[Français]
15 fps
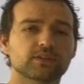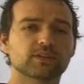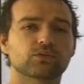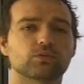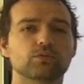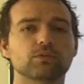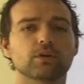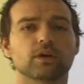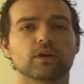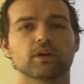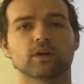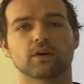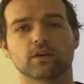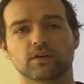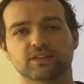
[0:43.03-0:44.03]
c'est une
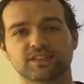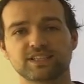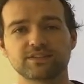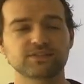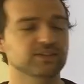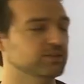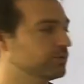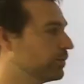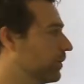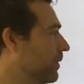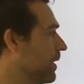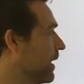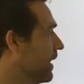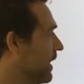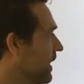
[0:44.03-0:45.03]
euh, division.
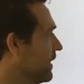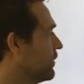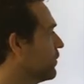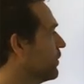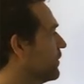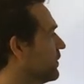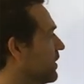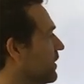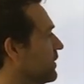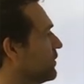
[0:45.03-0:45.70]
Et donc, ça